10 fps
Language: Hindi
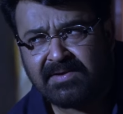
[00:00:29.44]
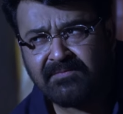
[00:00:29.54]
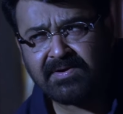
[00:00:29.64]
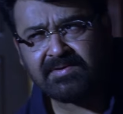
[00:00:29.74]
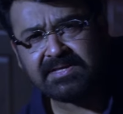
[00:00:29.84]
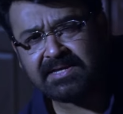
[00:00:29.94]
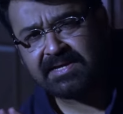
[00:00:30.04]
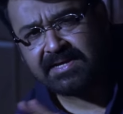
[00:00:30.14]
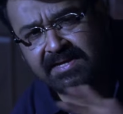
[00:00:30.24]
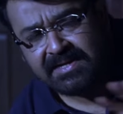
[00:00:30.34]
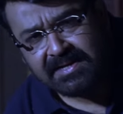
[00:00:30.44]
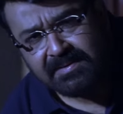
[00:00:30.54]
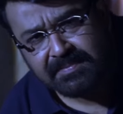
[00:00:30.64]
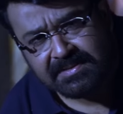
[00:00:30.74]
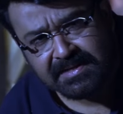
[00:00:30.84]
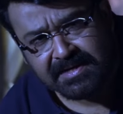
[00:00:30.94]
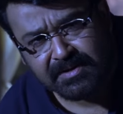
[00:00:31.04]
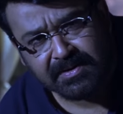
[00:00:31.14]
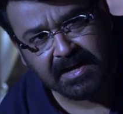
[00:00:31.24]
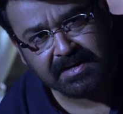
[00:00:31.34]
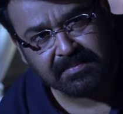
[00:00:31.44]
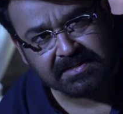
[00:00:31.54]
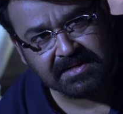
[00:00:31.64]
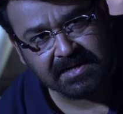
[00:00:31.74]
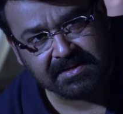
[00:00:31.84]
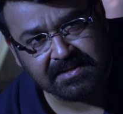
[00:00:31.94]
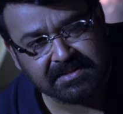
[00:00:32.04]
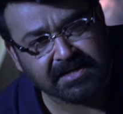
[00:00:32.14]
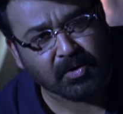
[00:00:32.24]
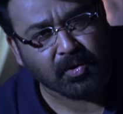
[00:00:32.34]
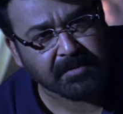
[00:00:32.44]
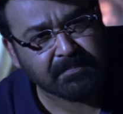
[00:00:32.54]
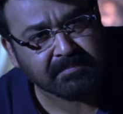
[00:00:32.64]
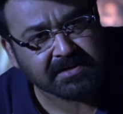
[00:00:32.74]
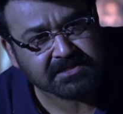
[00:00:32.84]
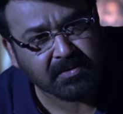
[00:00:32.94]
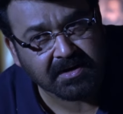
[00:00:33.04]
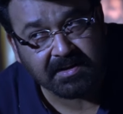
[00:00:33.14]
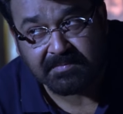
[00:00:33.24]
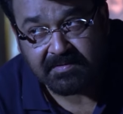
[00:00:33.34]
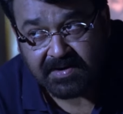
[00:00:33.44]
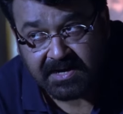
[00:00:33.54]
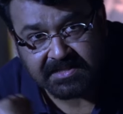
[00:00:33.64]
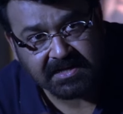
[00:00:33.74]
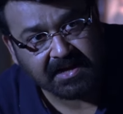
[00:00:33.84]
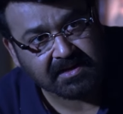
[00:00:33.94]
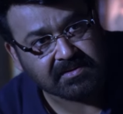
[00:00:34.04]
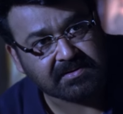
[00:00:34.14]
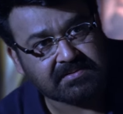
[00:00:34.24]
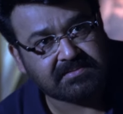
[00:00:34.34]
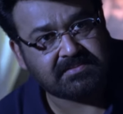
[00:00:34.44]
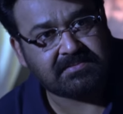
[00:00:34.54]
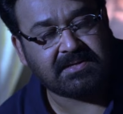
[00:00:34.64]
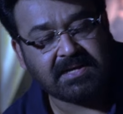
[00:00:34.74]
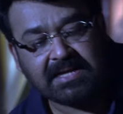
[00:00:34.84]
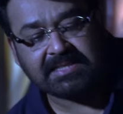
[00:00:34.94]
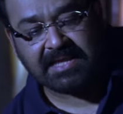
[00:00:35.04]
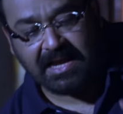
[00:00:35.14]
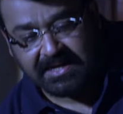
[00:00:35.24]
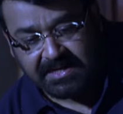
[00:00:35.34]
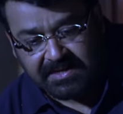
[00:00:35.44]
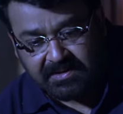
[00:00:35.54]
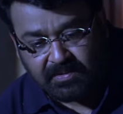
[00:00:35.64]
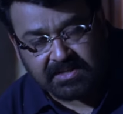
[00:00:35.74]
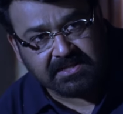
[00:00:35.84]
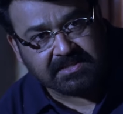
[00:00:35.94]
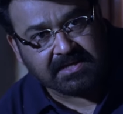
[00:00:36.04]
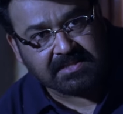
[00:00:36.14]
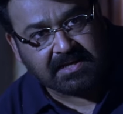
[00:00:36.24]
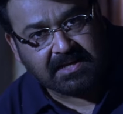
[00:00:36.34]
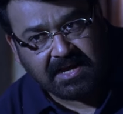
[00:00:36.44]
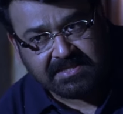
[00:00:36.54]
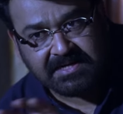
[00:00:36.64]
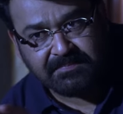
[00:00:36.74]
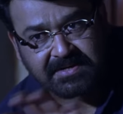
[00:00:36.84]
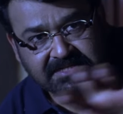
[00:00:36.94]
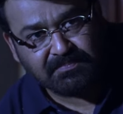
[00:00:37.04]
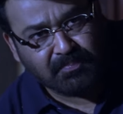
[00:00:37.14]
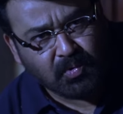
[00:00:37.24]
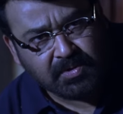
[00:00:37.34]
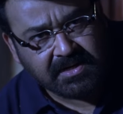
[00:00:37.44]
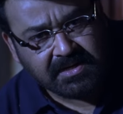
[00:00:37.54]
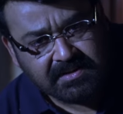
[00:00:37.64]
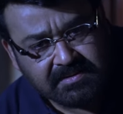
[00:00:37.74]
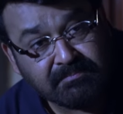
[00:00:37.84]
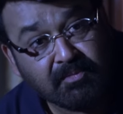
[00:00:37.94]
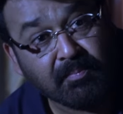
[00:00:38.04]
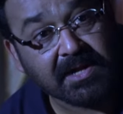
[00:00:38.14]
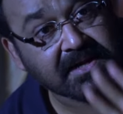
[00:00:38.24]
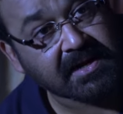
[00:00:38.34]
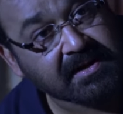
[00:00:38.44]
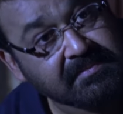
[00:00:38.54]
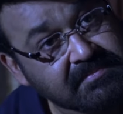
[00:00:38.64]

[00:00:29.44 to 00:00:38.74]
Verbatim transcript: यहाँ आते ही मुझे एक बात तो अच्छी तरह से समझ में आ गई थी कि यहाँ पर कोई तो है जिसके दिमाग में केमिकल लोचा है अगर तुम मेरा साथ दो तो मैं उस चुड़ैल को चोटी से पकड़कर सबके सामने